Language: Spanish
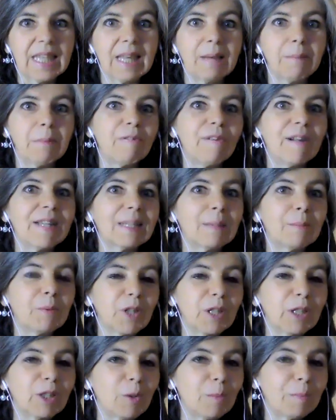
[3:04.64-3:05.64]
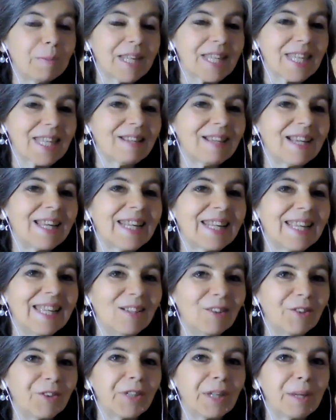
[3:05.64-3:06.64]
Ya me falta poquito para llegar
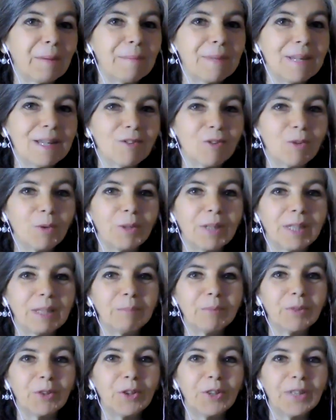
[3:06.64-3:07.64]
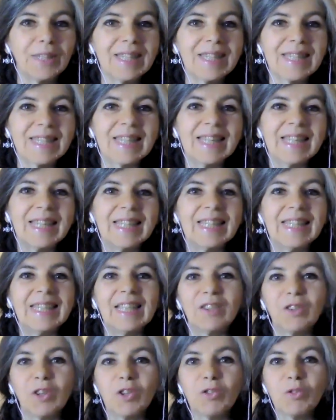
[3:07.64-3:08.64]
a los 3.000 suscriptores
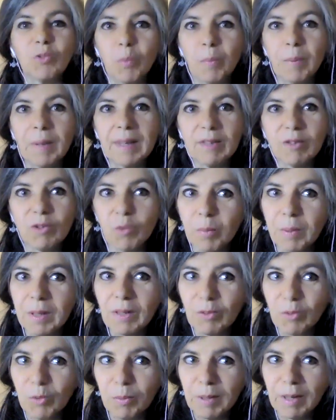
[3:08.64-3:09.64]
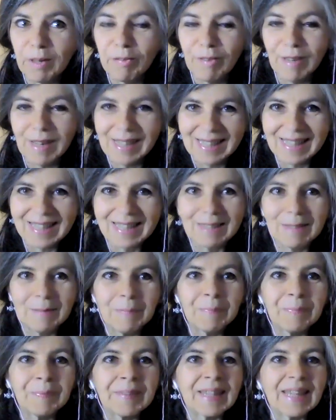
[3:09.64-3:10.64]
y estoy súper, súper, súper feliz.
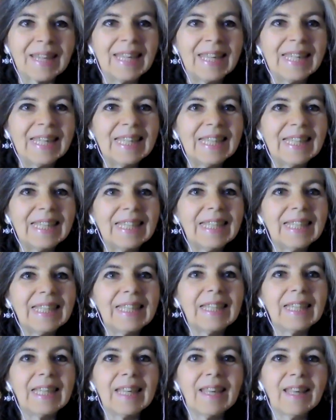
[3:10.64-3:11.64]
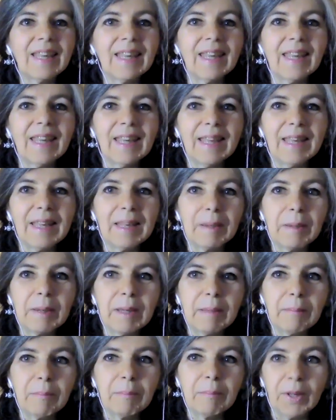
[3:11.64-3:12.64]
Y
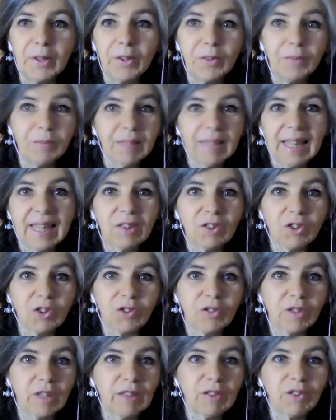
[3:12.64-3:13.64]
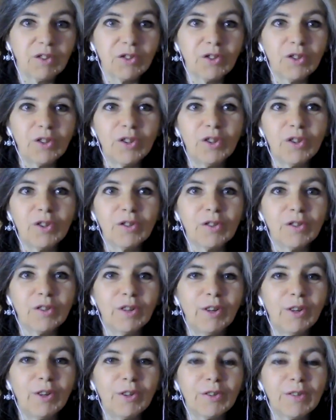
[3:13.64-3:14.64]
eh, bueno, estos, son los,
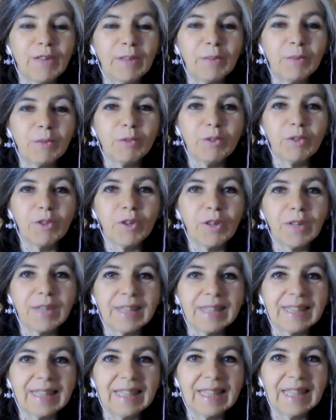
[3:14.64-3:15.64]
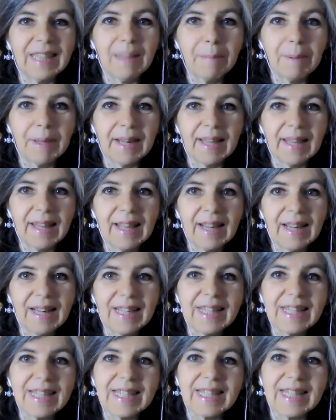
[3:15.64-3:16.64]
los anuncios que tenía para
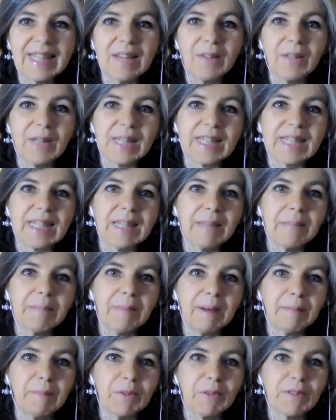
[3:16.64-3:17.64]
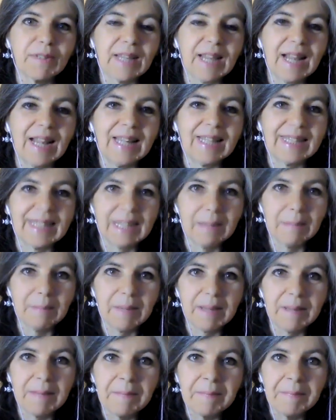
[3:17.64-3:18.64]
darles y ahora sí vamos al
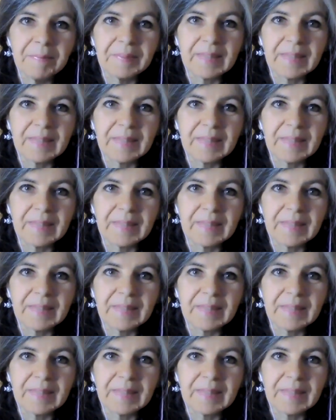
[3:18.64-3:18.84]
tema